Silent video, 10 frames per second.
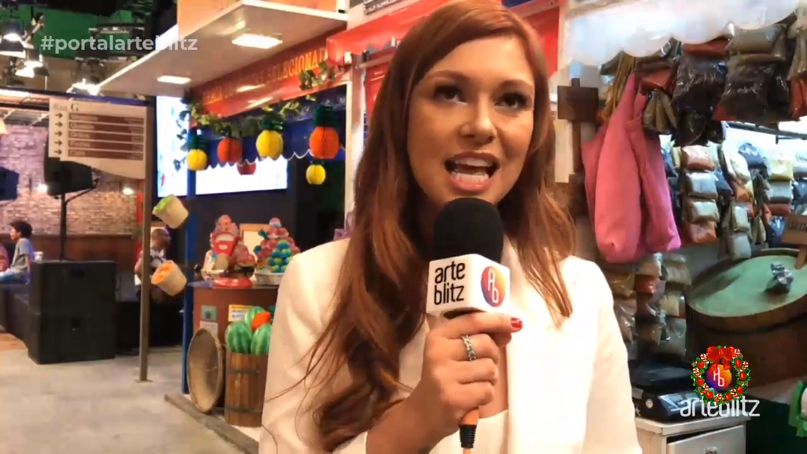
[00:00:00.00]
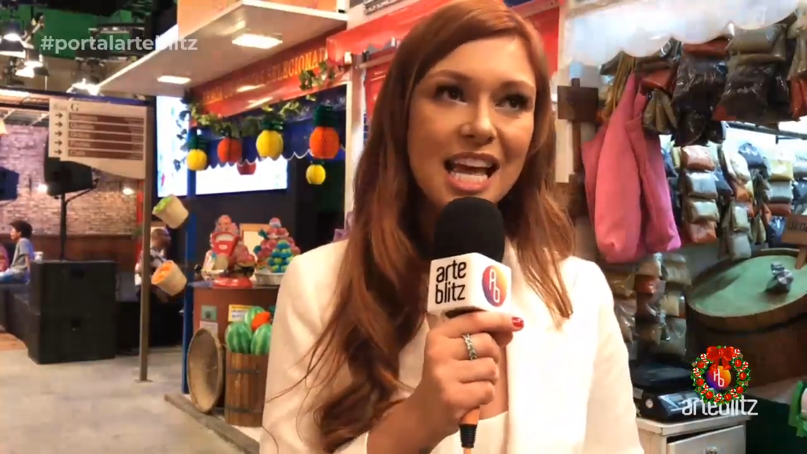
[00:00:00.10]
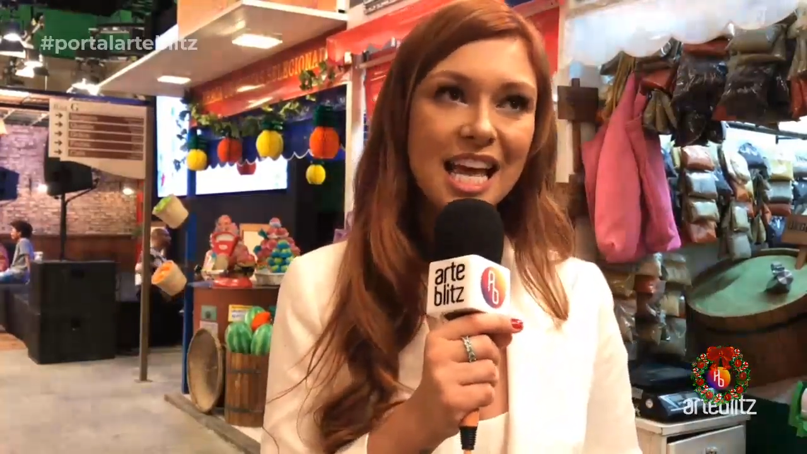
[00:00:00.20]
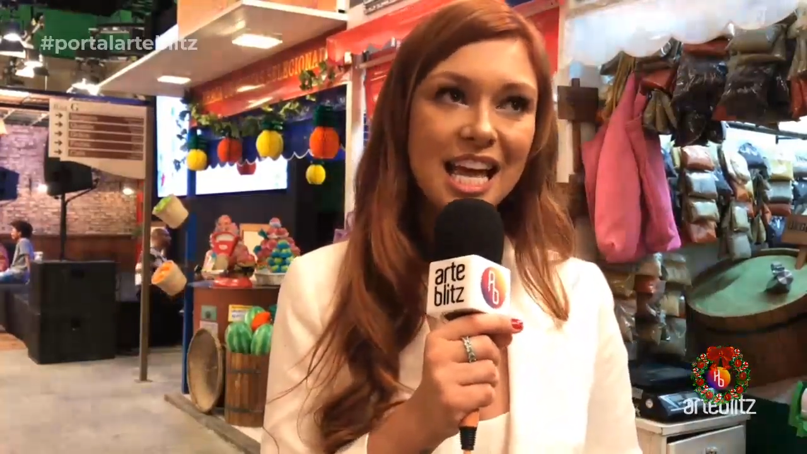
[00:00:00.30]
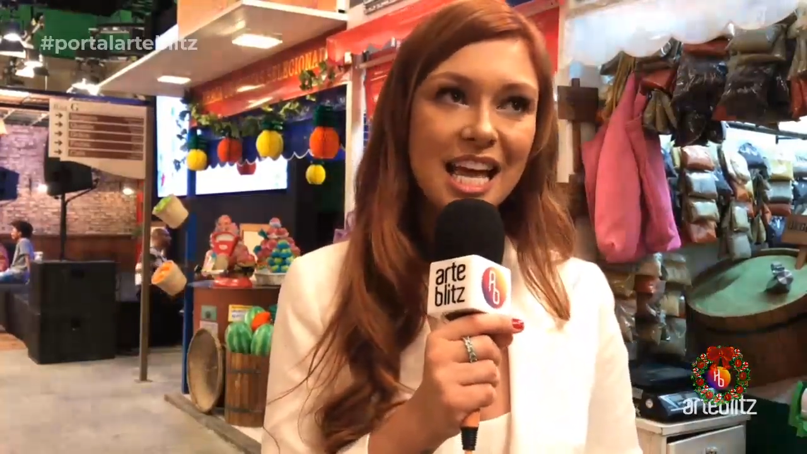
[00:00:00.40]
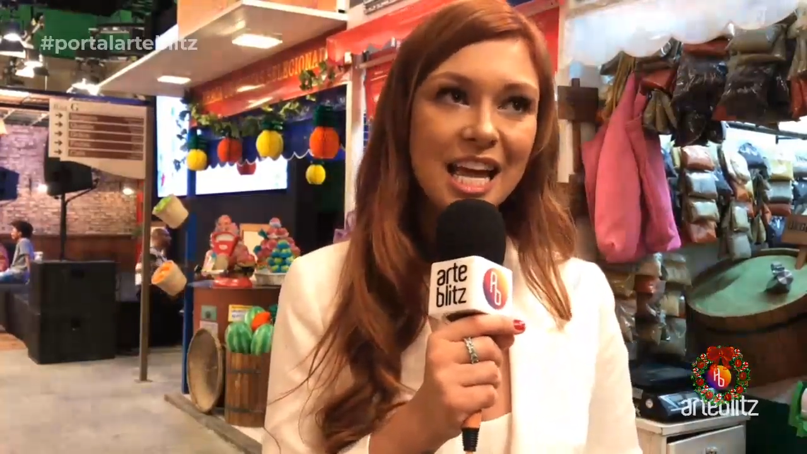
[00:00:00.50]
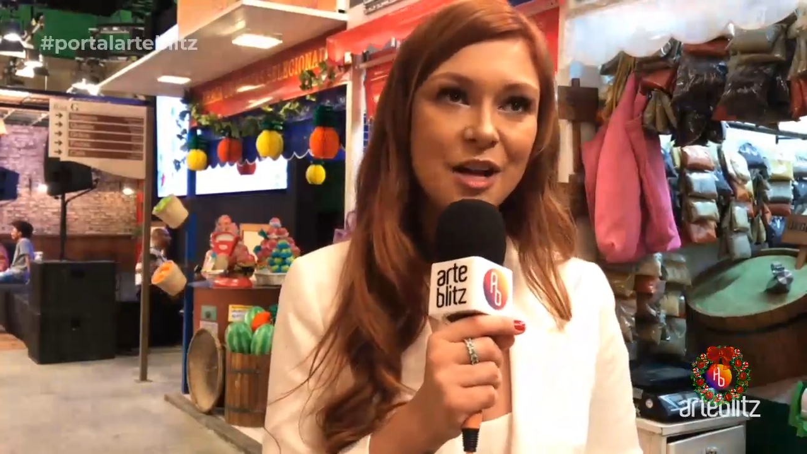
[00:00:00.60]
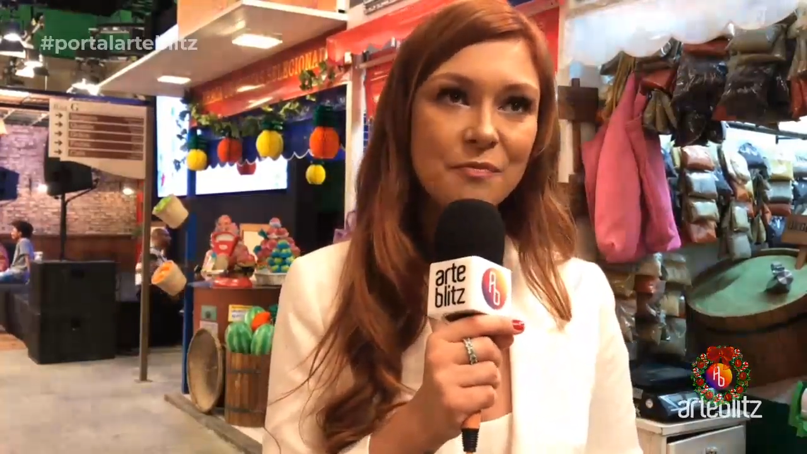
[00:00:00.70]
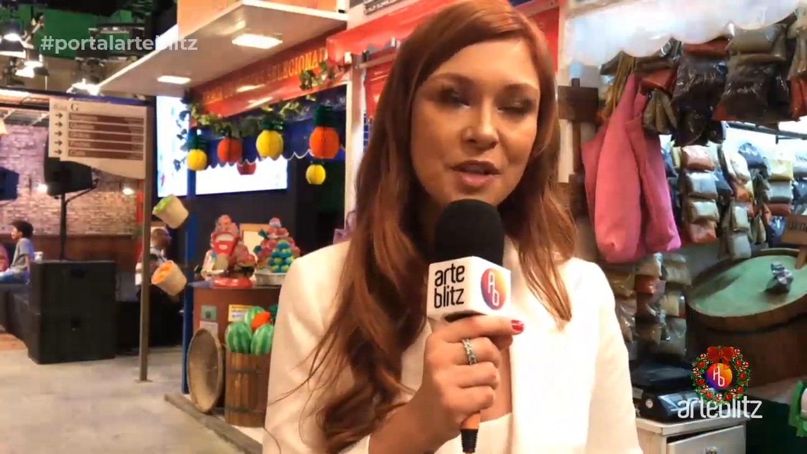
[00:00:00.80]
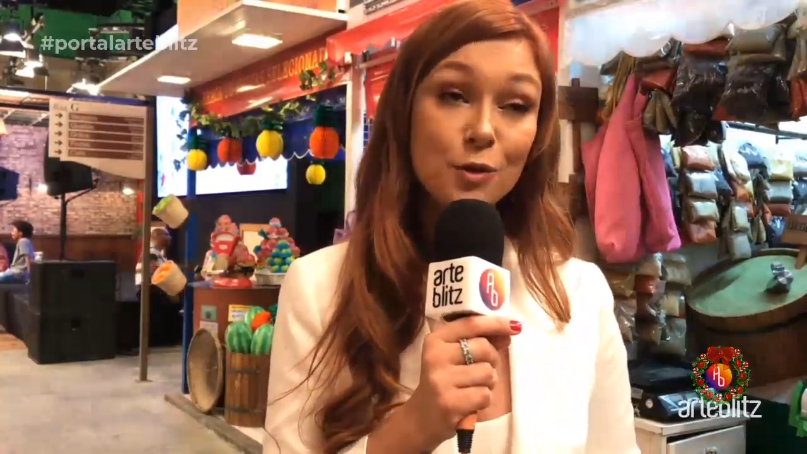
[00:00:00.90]

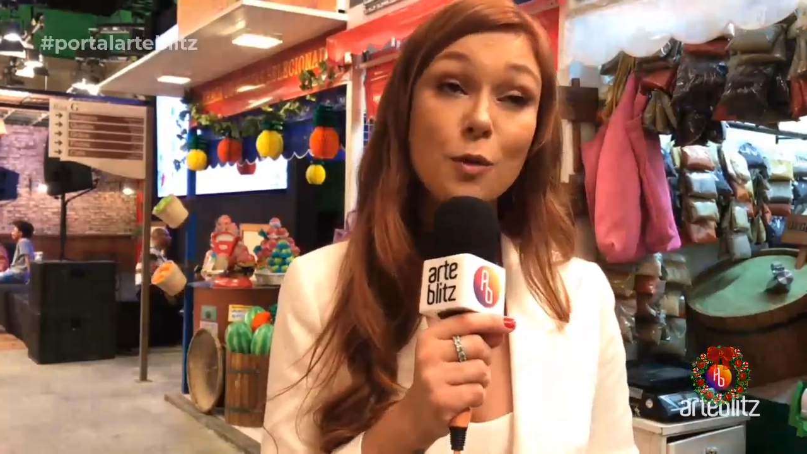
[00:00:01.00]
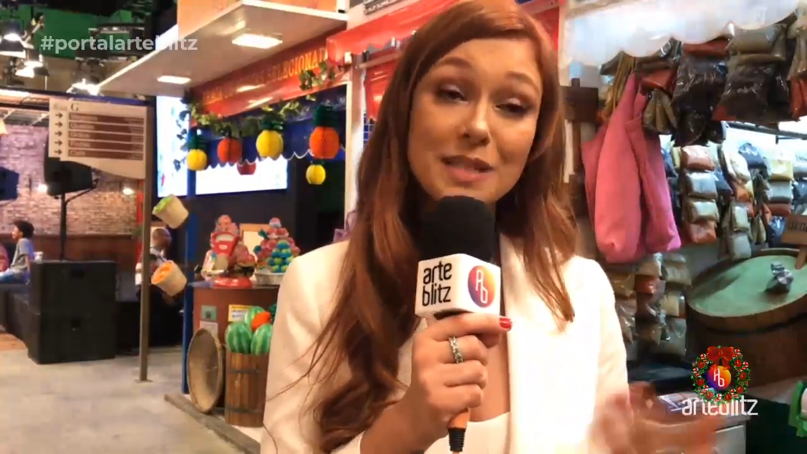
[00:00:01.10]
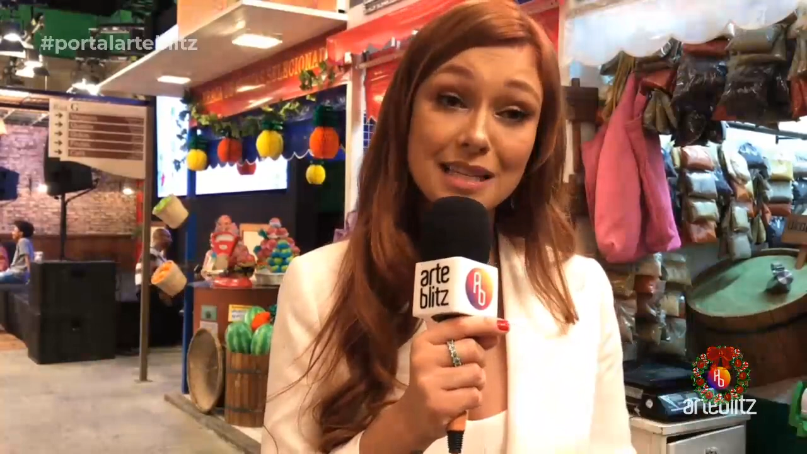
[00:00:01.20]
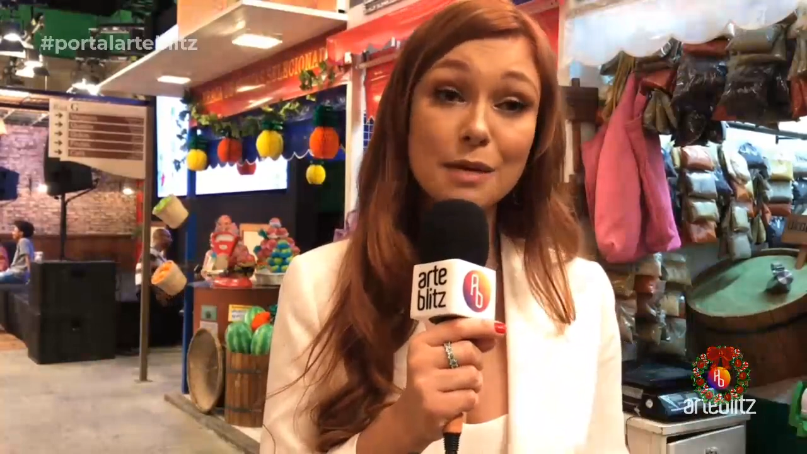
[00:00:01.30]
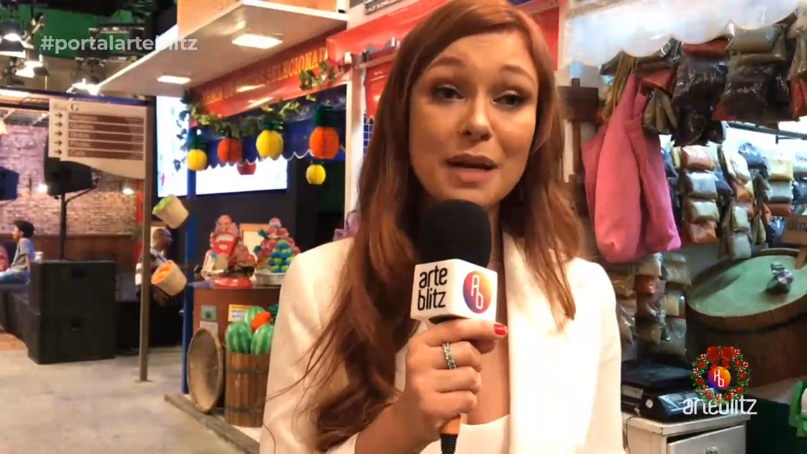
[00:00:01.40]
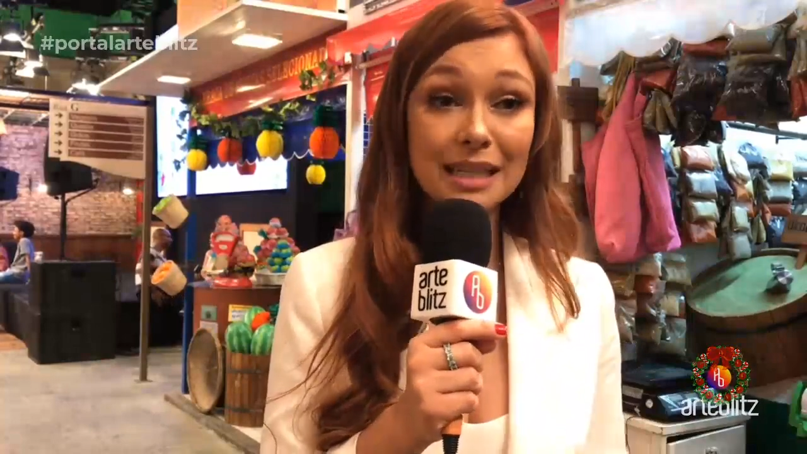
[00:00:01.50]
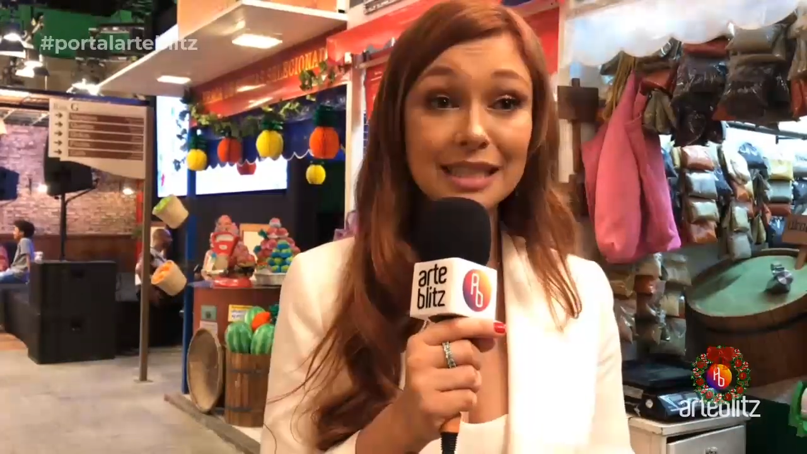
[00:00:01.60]
É, eu comecei a trabalhar